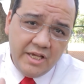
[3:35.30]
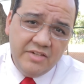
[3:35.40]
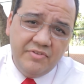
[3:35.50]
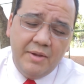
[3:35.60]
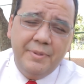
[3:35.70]
e
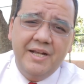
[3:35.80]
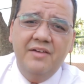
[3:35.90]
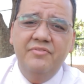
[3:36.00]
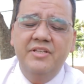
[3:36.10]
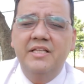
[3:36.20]
vai parar
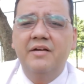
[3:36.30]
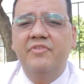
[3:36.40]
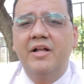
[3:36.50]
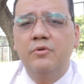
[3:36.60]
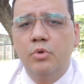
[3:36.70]
de vender
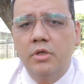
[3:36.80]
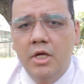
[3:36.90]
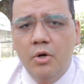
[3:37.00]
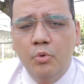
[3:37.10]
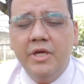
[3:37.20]
valor.
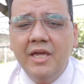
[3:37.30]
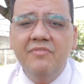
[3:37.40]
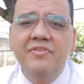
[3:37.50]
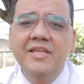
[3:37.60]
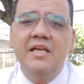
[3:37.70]
O que é
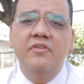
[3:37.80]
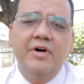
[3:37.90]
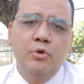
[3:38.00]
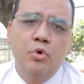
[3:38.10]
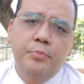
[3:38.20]
vender
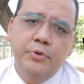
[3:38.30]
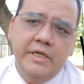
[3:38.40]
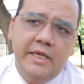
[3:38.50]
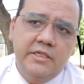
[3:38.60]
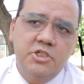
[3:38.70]
valor para o
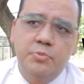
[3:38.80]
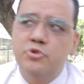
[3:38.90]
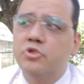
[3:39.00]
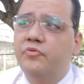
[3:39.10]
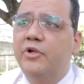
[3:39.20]
cliente? As
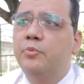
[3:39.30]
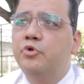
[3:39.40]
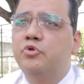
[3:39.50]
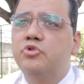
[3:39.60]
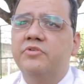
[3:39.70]
pessoas falam
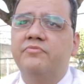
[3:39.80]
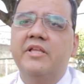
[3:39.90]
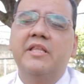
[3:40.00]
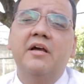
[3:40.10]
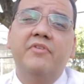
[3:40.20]
muito de
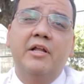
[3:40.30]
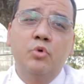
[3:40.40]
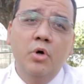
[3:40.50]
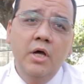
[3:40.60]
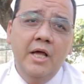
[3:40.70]
vender
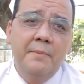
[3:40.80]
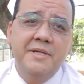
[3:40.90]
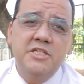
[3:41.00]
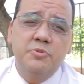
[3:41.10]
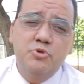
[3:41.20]
valor,
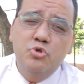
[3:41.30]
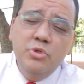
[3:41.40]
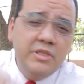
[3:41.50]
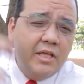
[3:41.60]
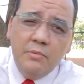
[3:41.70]
mas as pessoas não
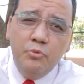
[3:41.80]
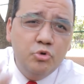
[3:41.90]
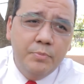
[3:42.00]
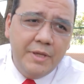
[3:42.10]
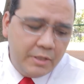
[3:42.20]
entendem
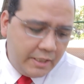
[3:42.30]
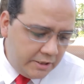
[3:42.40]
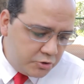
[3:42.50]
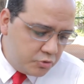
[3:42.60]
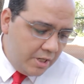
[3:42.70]
muito bem o que é
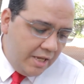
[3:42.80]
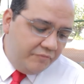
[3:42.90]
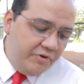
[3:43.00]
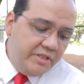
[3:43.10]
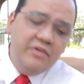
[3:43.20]
isso.
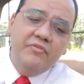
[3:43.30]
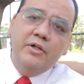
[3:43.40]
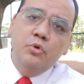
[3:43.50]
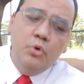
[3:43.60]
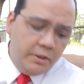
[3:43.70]
Vender
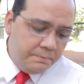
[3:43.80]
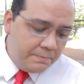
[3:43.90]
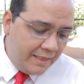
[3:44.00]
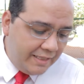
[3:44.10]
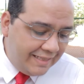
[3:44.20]
valor
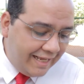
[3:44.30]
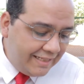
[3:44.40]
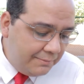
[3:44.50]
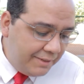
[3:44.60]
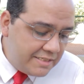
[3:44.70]

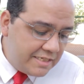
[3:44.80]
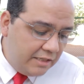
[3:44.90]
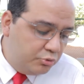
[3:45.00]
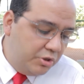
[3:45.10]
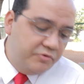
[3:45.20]
nada mais é
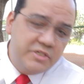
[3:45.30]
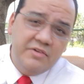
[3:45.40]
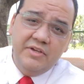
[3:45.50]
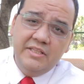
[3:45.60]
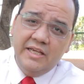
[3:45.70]
do que você
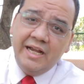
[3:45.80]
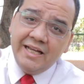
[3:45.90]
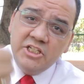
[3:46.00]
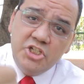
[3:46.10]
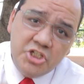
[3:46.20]
vender
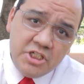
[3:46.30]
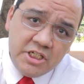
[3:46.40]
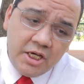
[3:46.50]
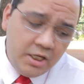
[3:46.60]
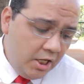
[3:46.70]

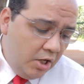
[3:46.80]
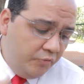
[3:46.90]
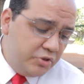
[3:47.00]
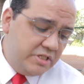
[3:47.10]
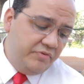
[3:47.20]
garantia,
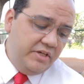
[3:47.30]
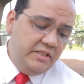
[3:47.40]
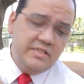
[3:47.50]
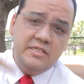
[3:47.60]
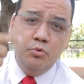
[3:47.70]
você
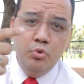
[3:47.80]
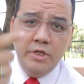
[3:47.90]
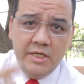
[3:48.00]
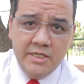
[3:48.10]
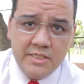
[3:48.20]
vender
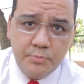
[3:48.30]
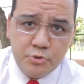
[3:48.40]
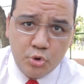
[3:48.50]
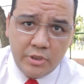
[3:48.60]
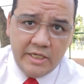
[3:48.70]
segurança para o
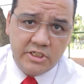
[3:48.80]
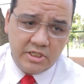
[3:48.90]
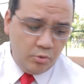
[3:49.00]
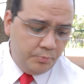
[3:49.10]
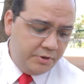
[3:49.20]
seu cliente estar
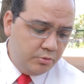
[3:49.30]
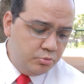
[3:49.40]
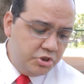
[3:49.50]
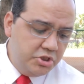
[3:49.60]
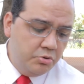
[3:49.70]
comprando
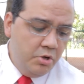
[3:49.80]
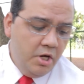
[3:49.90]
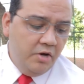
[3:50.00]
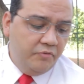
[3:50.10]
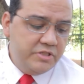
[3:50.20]
contigo,
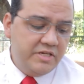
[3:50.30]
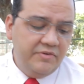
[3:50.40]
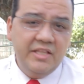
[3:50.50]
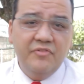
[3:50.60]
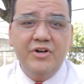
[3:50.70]
você
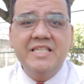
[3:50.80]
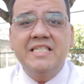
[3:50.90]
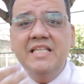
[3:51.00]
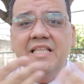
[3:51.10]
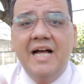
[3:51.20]
vender
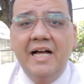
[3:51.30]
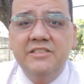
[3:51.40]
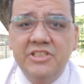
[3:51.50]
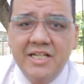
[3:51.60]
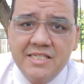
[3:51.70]
facilidade
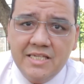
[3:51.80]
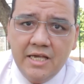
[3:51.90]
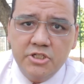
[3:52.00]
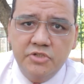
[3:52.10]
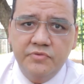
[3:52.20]
de
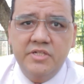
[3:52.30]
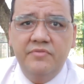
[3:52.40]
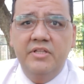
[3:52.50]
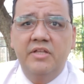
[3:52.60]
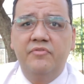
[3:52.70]
acesso, você
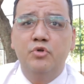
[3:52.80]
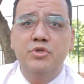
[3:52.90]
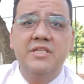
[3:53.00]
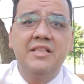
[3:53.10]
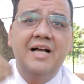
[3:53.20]
vender
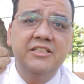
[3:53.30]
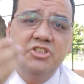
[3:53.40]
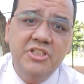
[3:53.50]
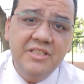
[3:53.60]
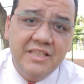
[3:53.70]
velocidade
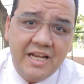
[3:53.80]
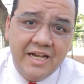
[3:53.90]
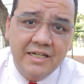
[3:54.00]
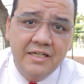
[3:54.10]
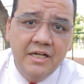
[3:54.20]
de
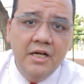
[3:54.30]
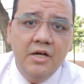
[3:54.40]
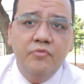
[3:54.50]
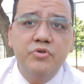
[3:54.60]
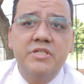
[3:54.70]
entrega,
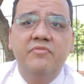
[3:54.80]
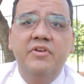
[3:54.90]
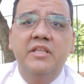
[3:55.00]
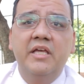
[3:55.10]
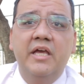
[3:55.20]
você
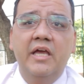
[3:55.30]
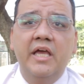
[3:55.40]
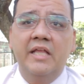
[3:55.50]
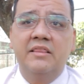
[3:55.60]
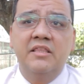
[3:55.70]
vender
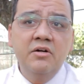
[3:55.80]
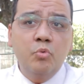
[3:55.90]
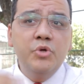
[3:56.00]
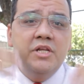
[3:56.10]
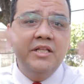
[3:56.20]
é,
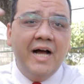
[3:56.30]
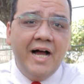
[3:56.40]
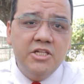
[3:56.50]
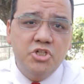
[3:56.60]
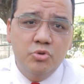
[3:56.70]

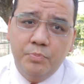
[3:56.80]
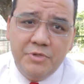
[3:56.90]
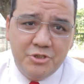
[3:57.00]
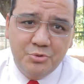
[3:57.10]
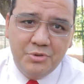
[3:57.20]
tranquilidade no
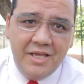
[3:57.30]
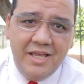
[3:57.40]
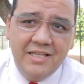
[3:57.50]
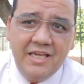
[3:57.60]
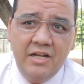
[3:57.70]
pedido
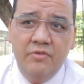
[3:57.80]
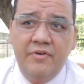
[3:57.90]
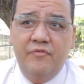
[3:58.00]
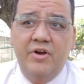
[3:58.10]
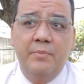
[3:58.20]
dele, que ele não vai
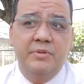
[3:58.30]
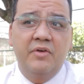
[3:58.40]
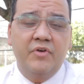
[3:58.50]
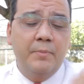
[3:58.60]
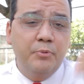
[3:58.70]
ficar, ter que
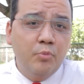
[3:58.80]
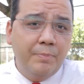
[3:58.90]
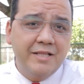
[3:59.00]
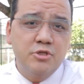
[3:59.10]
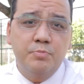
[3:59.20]
ficar
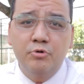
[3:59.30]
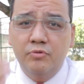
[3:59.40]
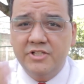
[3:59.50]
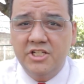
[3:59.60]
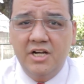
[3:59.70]
preocupado se o produto
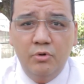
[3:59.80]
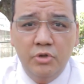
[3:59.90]
vai chegar ou